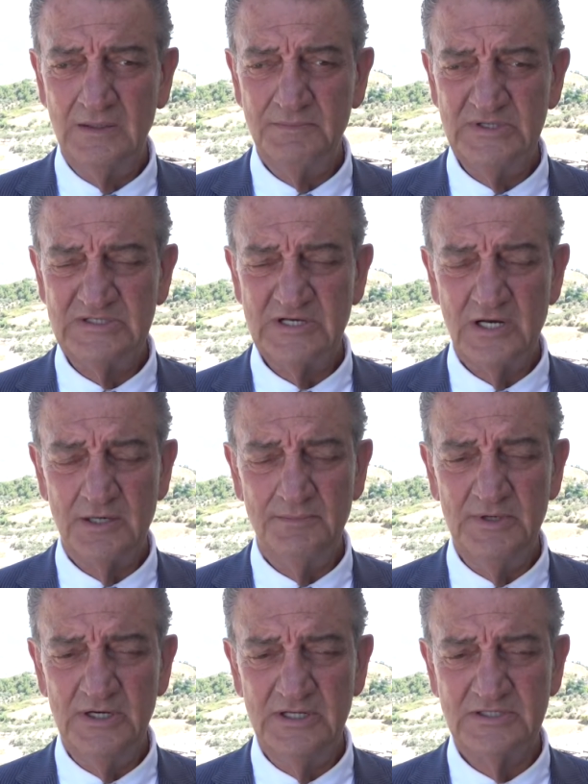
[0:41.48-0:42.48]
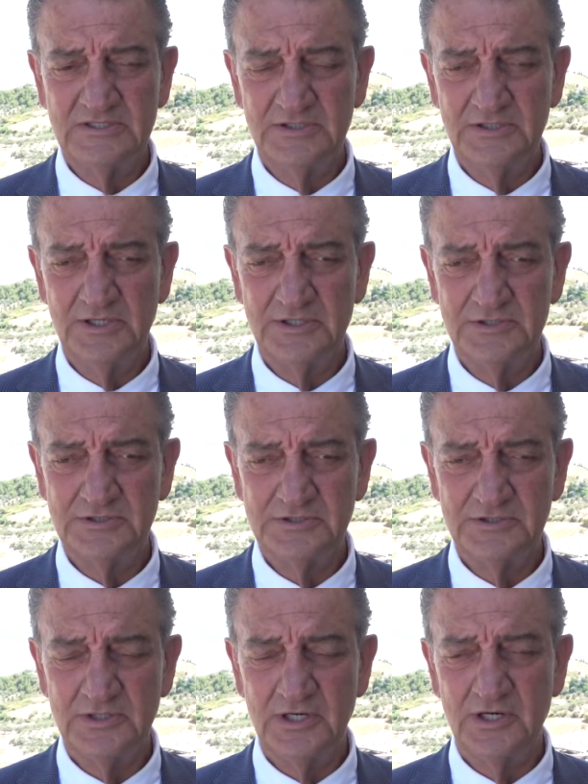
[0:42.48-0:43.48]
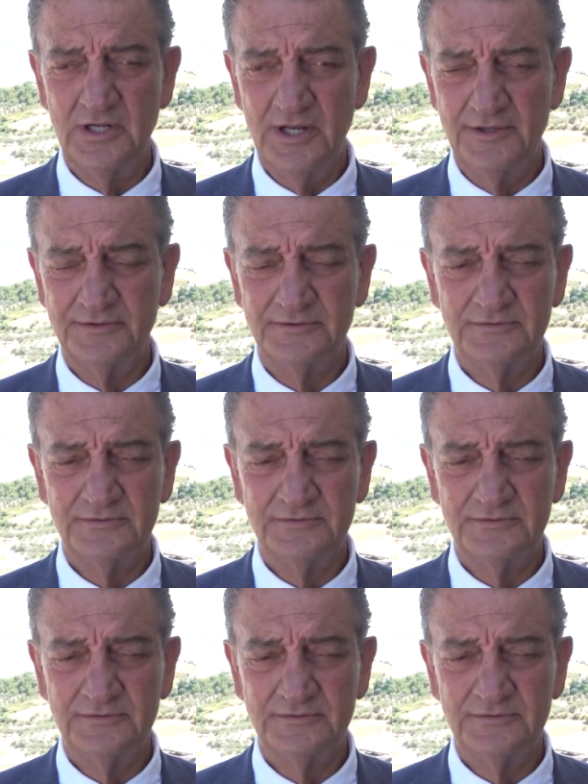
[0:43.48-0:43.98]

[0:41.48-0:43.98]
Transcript: misak milli sınırları dışında kalan,